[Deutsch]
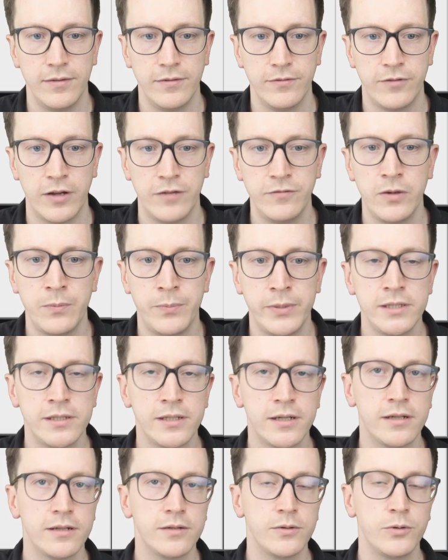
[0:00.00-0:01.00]
Wenn wir
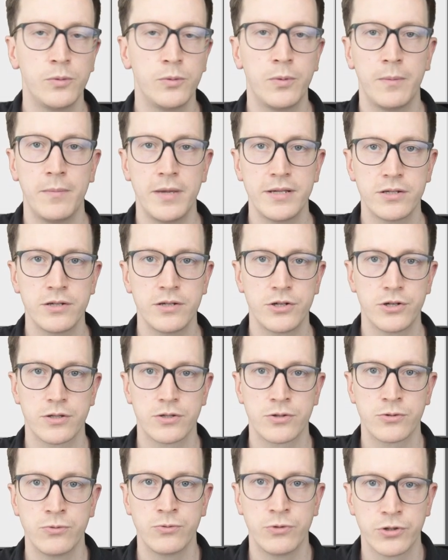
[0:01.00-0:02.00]
Bilder über Messenger
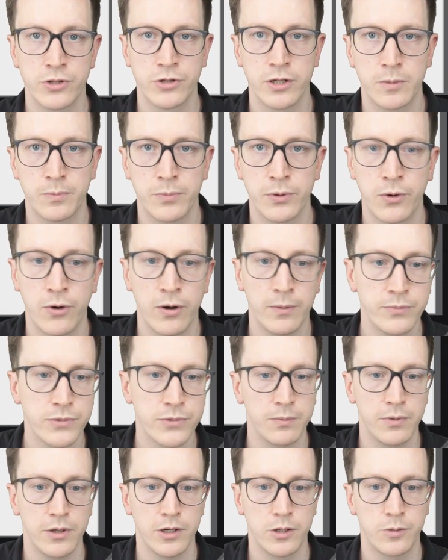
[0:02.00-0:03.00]
zugeschickt bekommen,
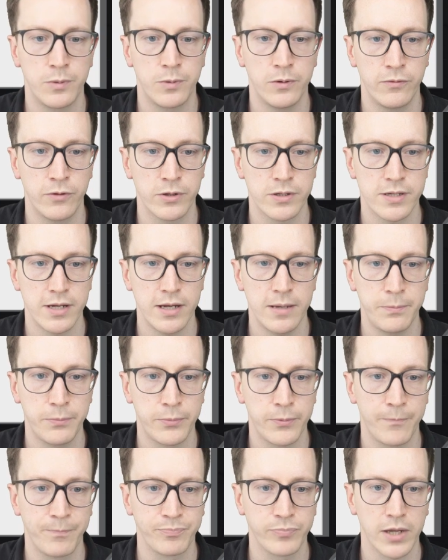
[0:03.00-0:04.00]
zum Beispiel WhatsApp,
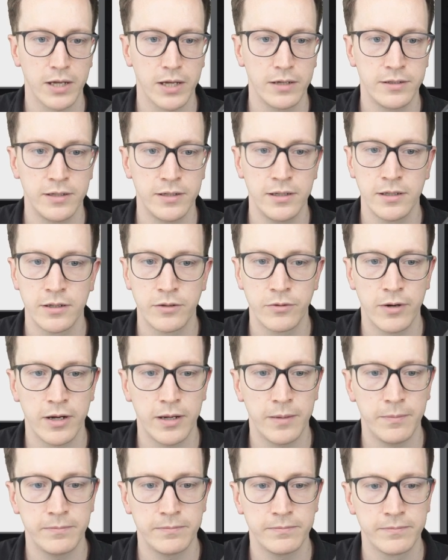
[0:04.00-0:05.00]

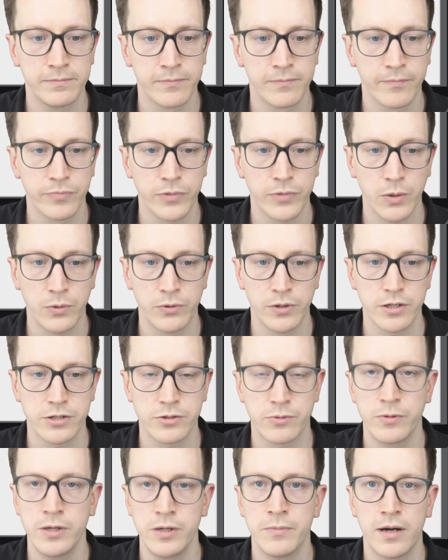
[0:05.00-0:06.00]
Telegram oder
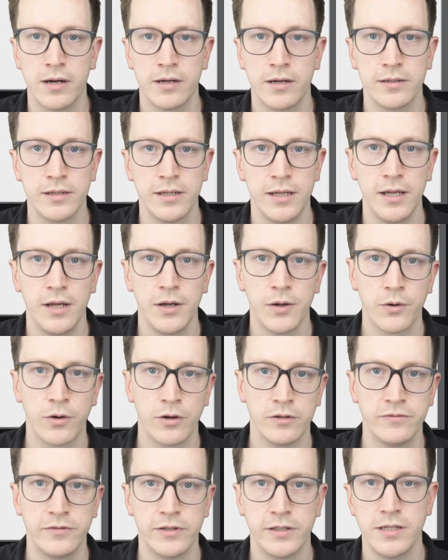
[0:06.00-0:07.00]
Streamer,
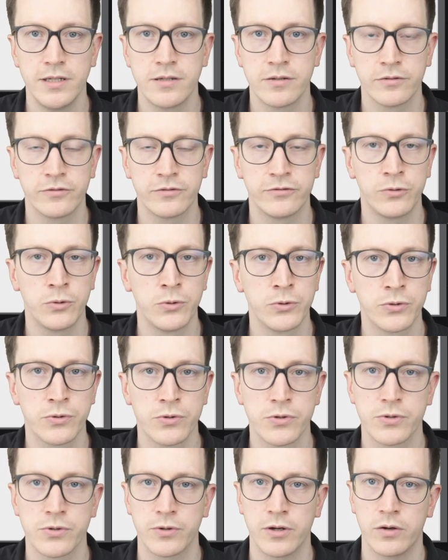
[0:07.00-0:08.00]
können wir diese
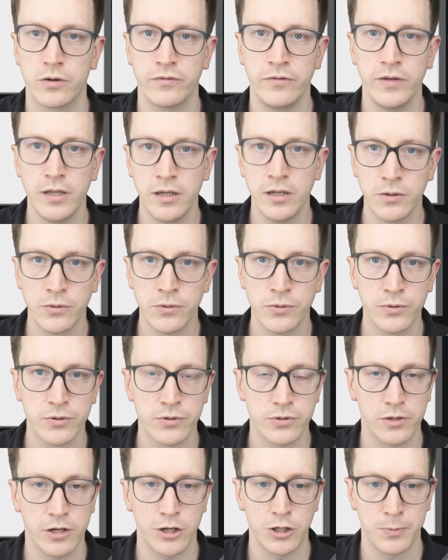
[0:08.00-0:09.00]
Fotos oder auch Videos
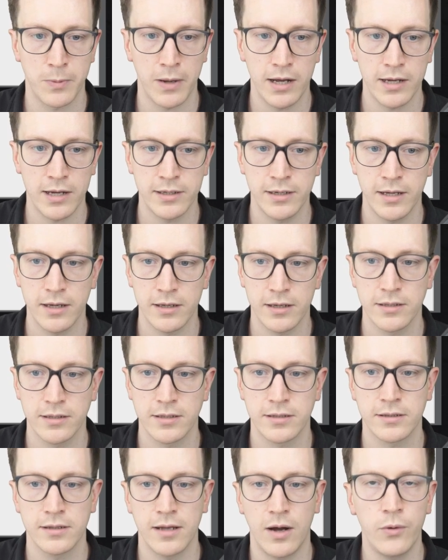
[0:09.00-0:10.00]
oder
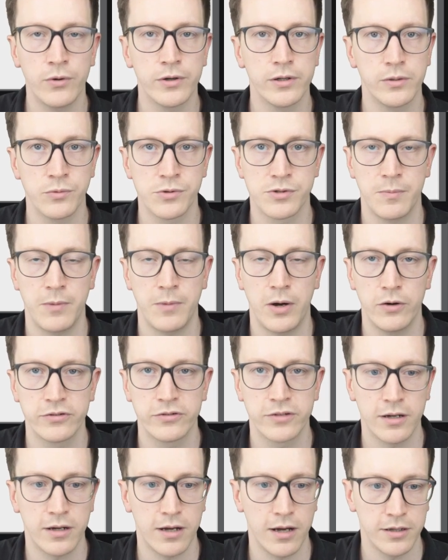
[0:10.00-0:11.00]
Sprachnachrichten auch in unserem
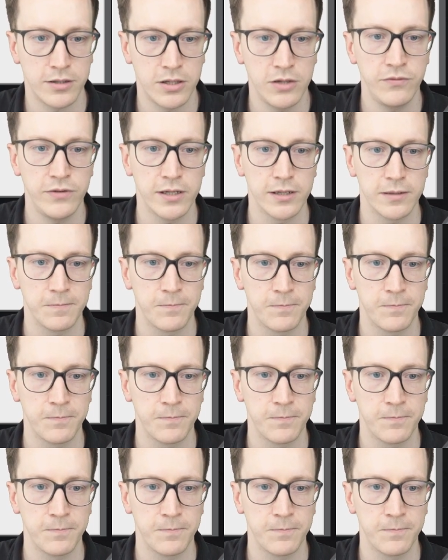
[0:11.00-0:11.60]
Auftrag archivieren.